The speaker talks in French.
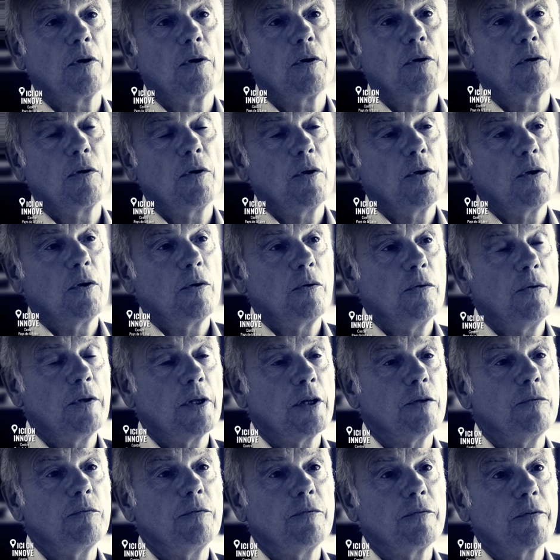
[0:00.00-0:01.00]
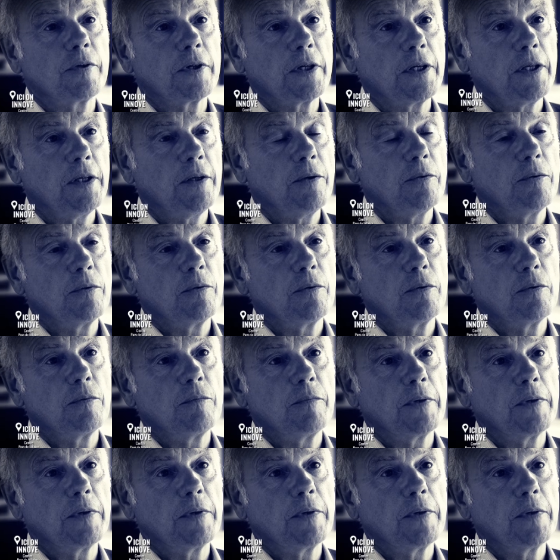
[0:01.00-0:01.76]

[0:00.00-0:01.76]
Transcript: euh, une industrie euh,